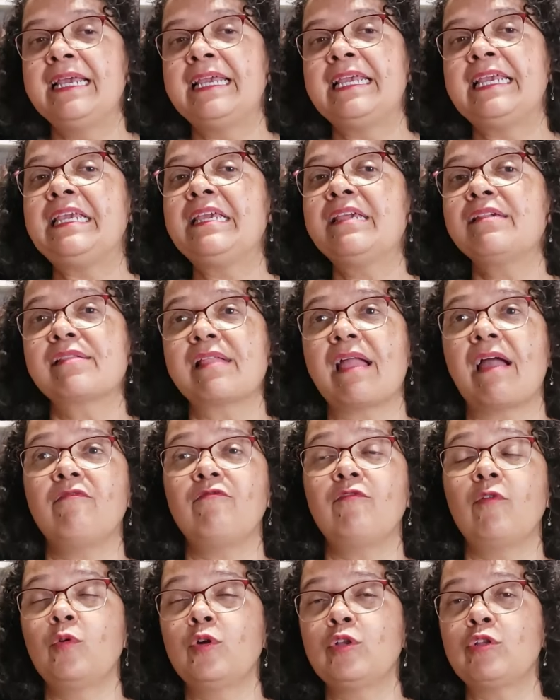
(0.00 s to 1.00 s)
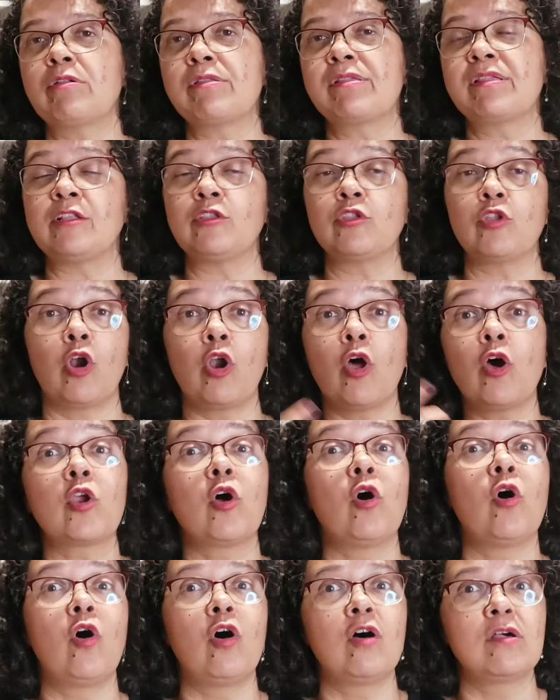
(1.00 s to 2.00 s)
e estavam muito assim
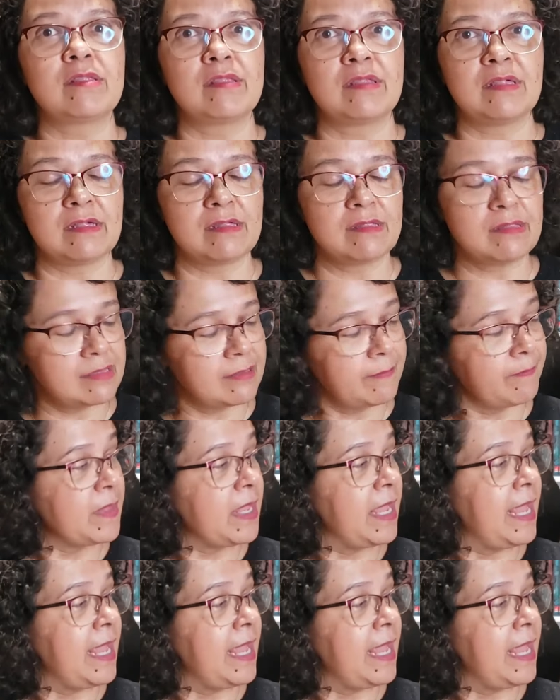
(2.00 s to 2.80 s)
dolorosas.